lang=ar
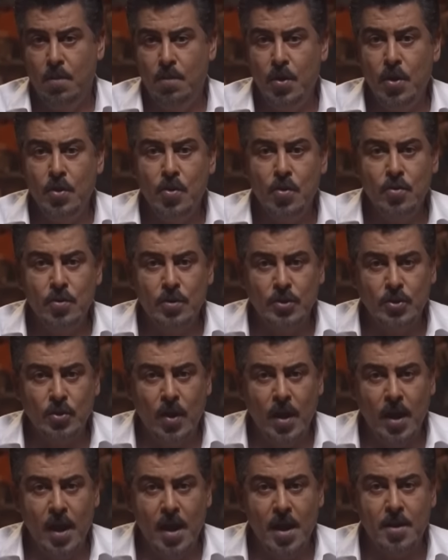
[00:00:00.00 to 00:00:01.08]
بأنه نور
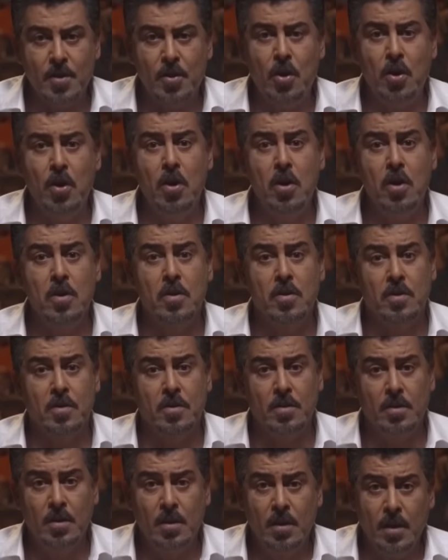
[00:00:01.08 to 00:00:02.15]
زهير حر
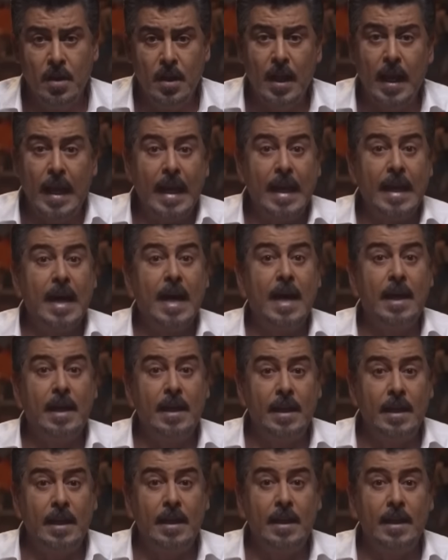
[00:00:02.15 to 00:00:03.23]
إلى
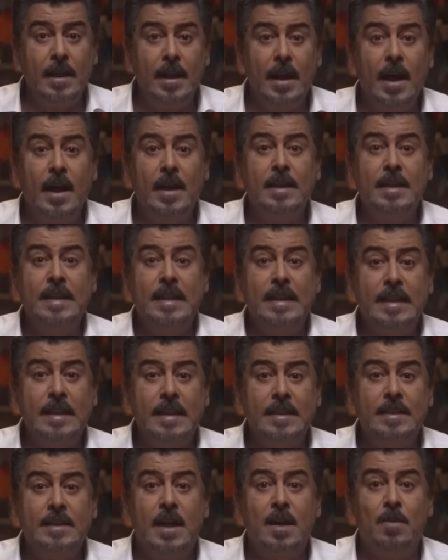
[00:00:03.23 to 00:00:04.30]
حين أن
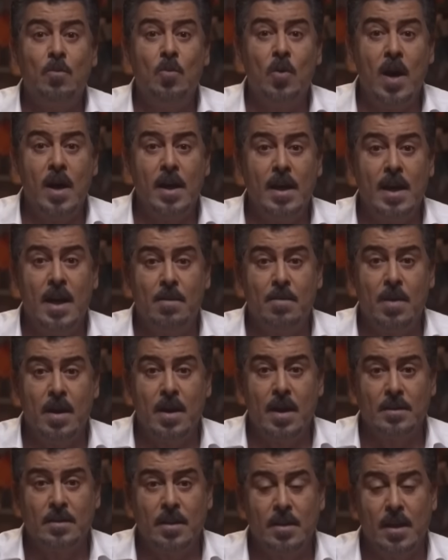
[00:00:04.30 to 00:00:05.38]
يعيد أموال
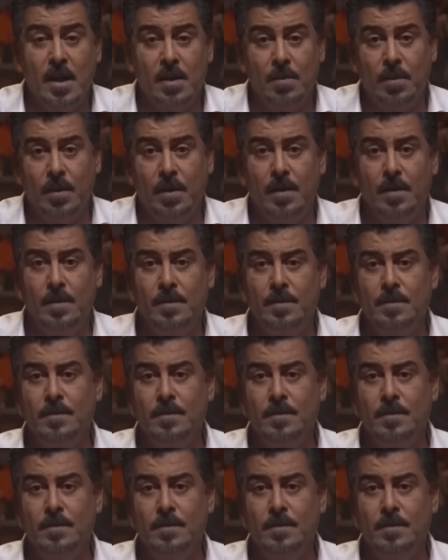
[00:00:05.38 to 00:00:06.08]
الأمانات الضريبية